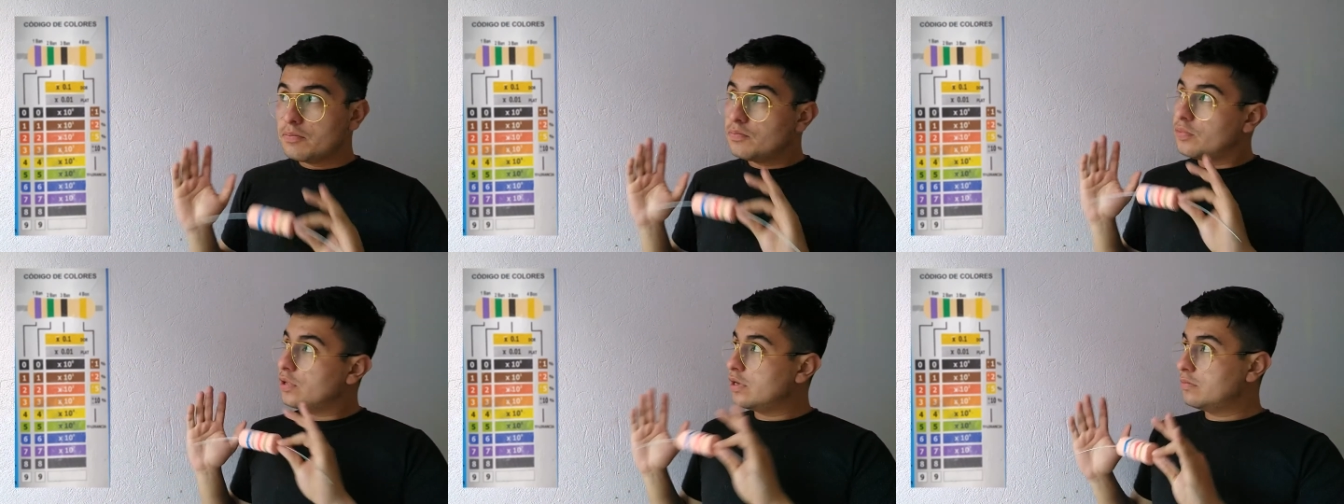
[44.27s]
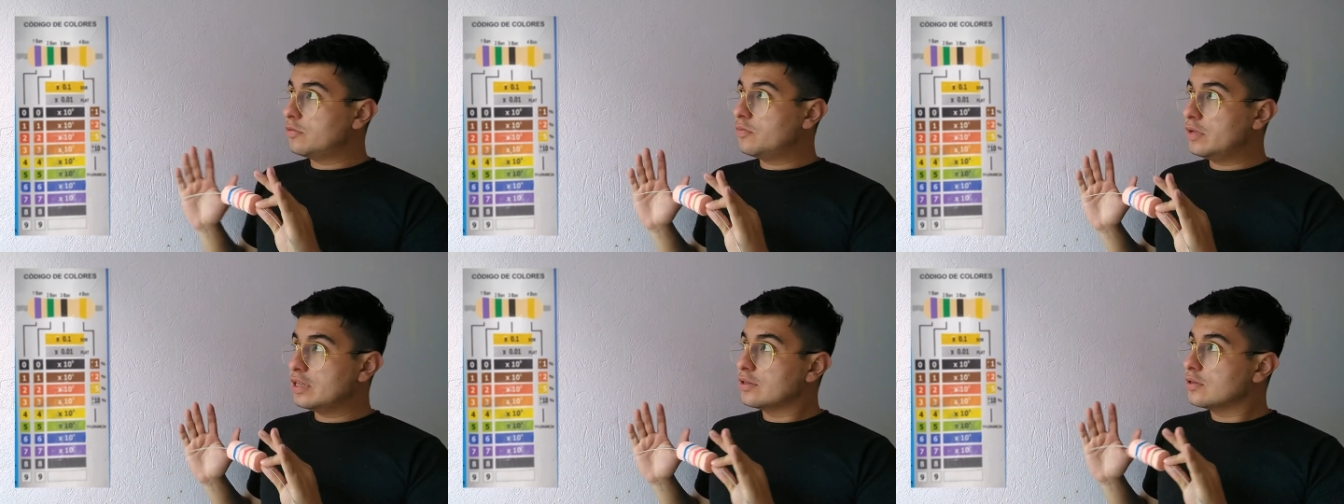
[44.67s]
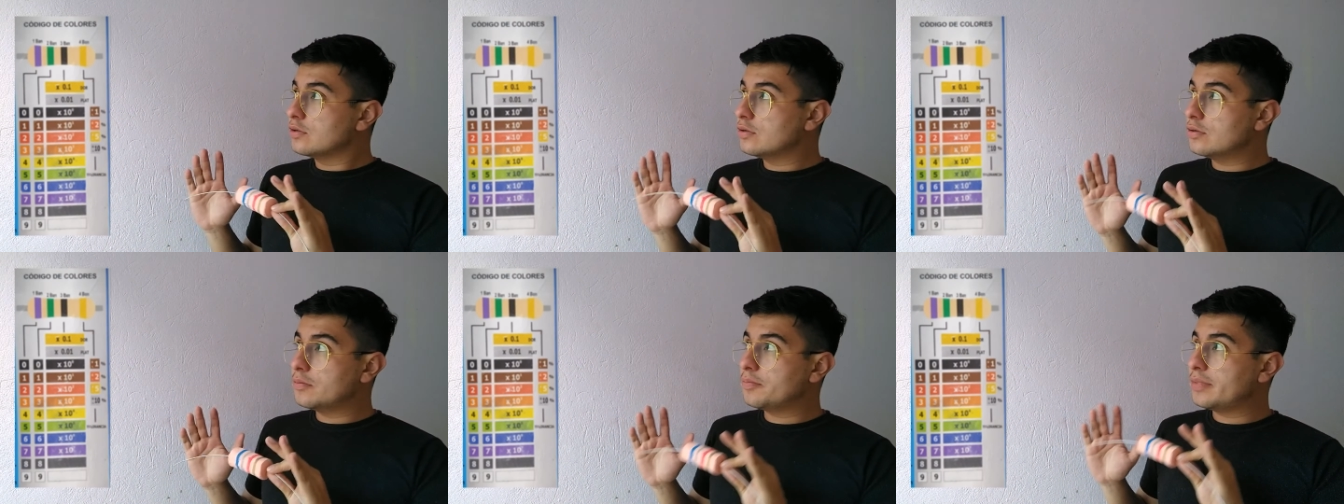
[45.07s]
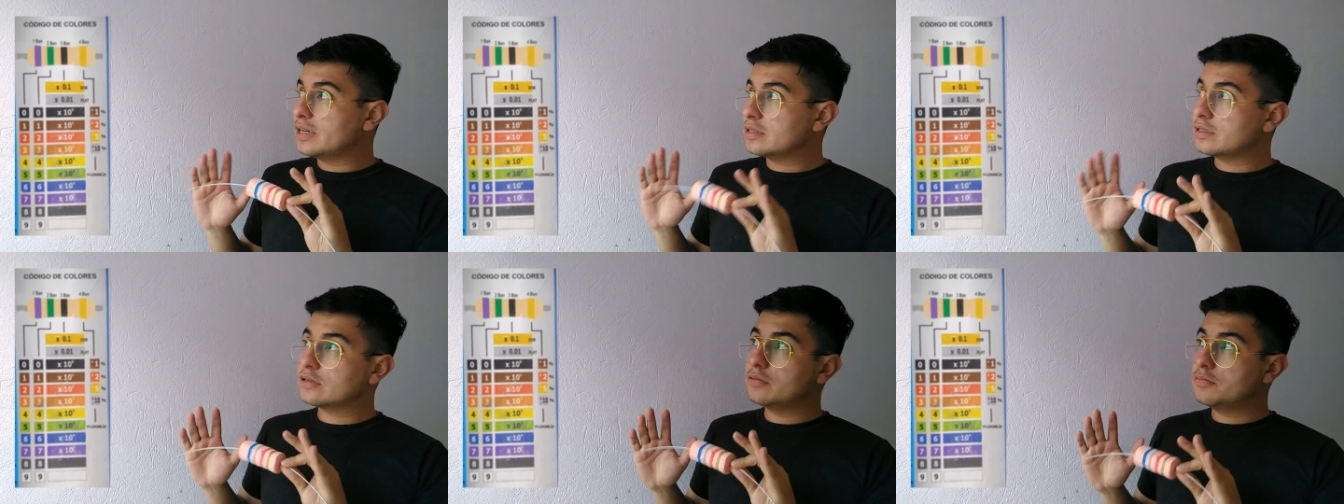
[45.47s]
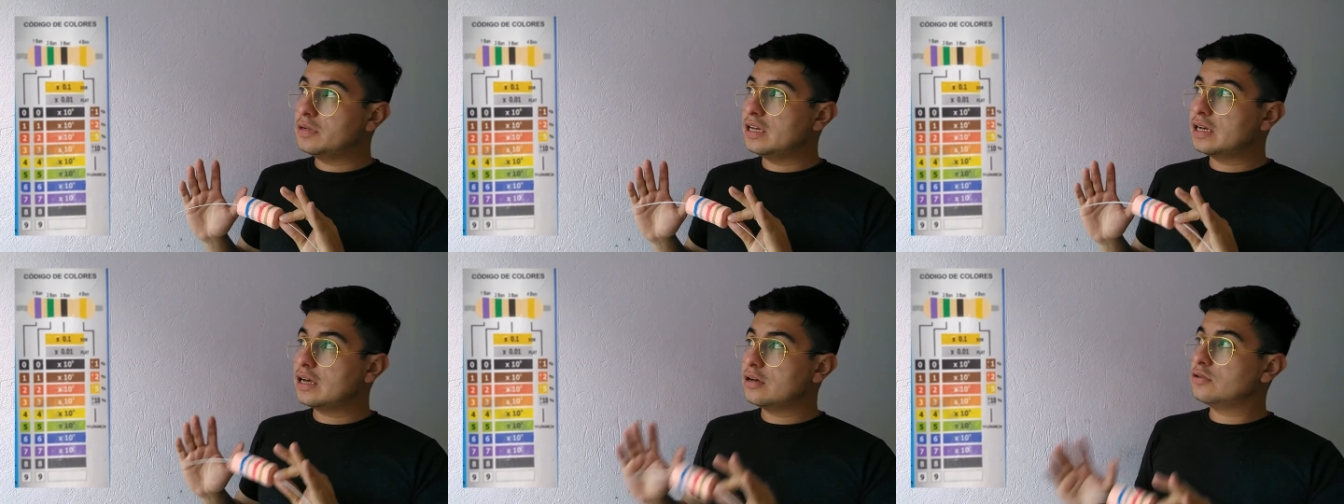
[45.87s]
Por el momento parece
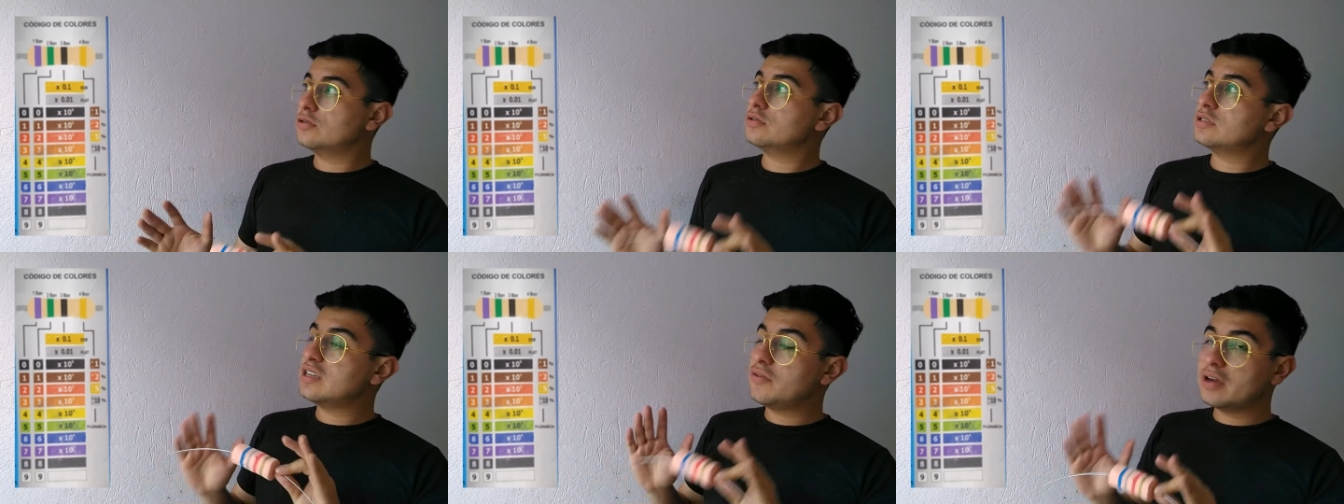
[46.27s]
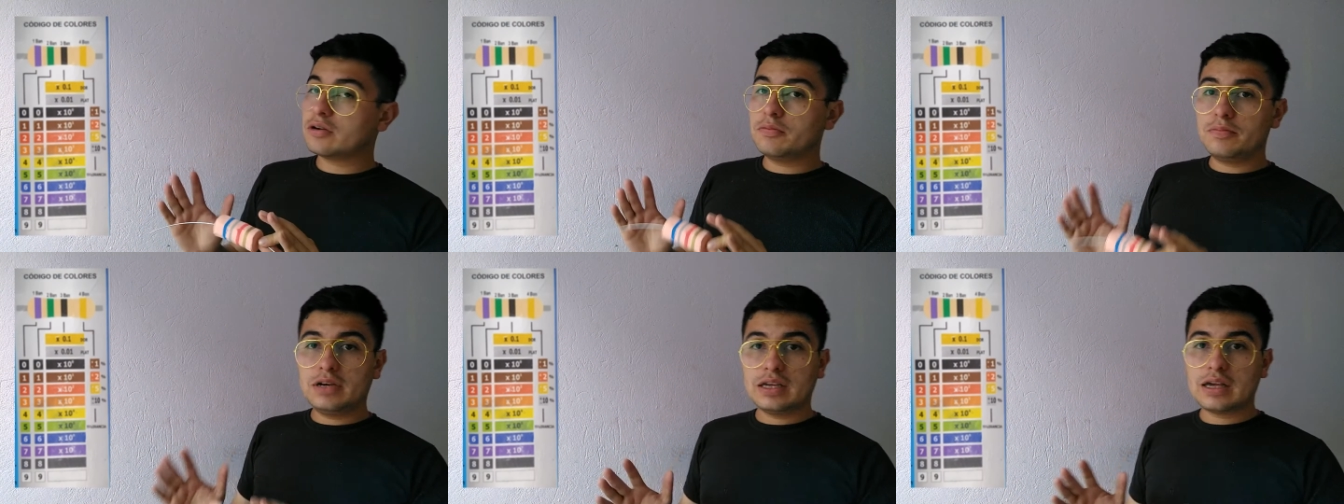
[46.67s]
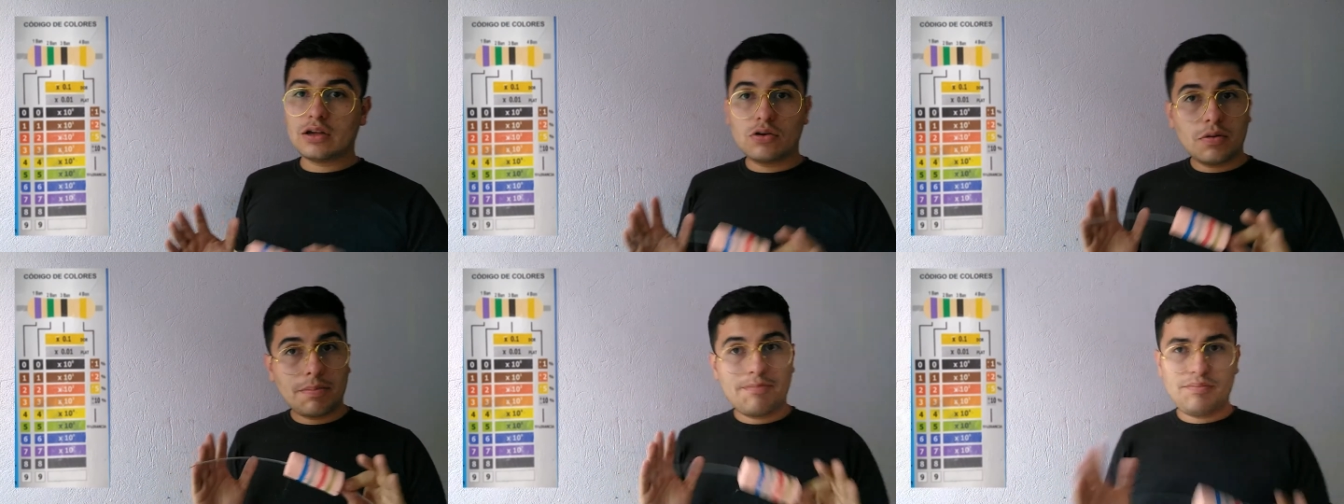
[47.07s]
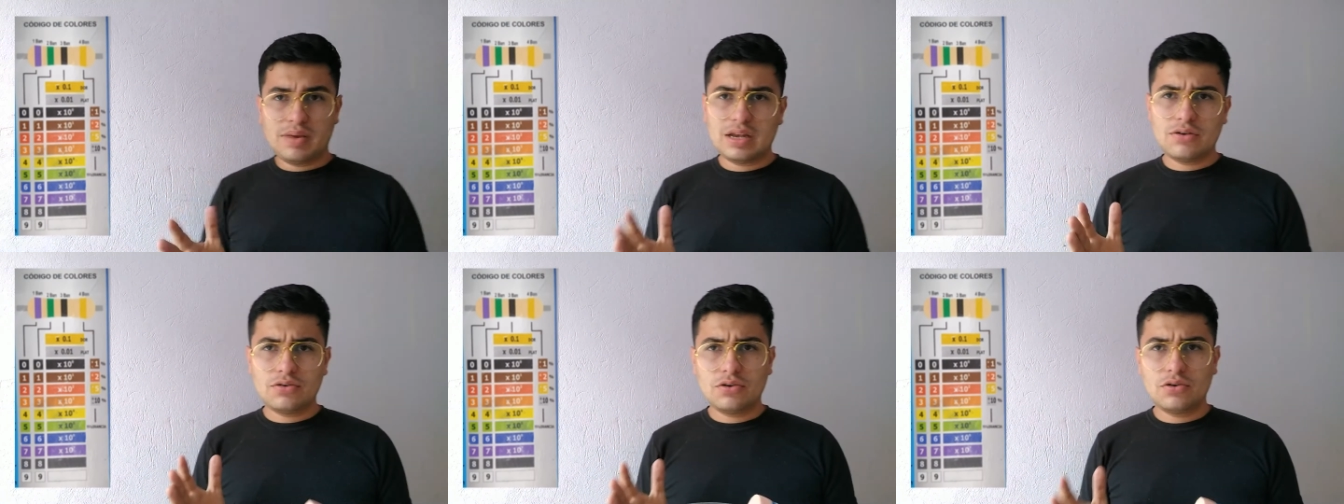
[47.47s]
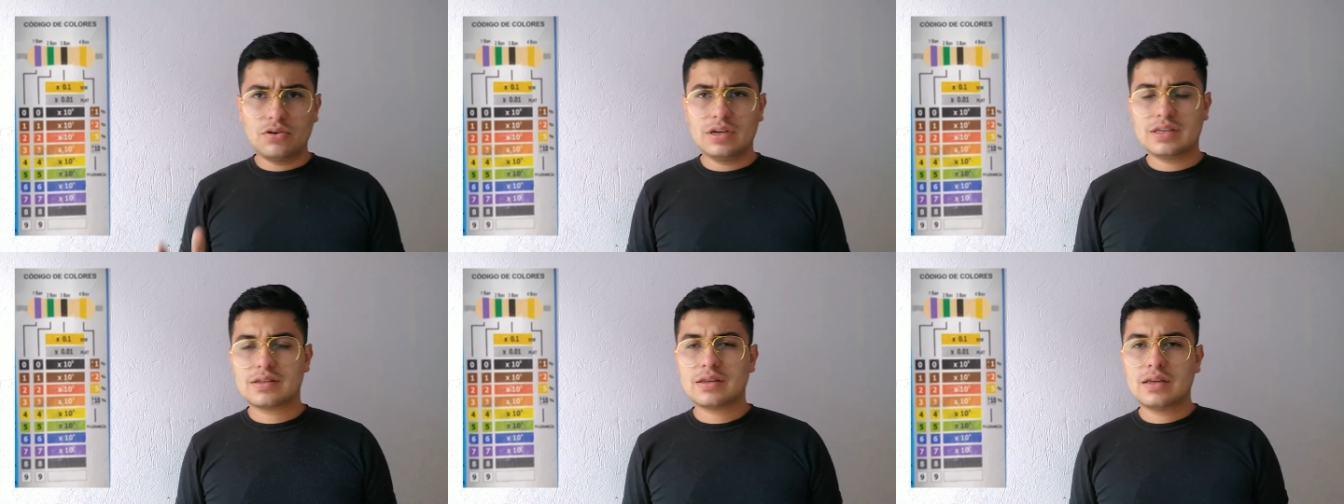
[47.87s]
complicado, se ve complicado, pero no lo
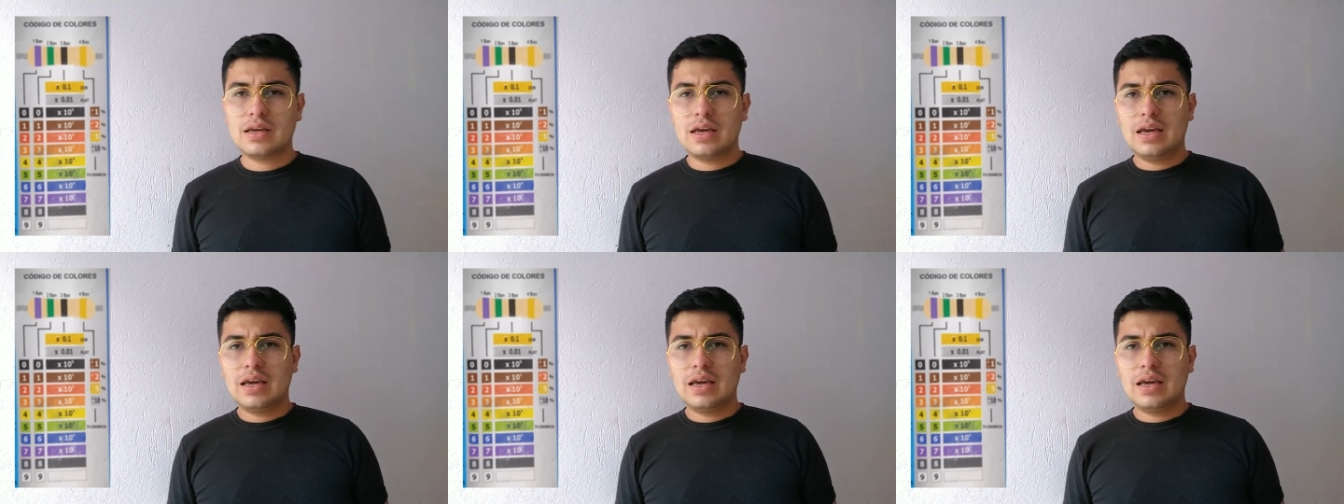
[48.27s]
es.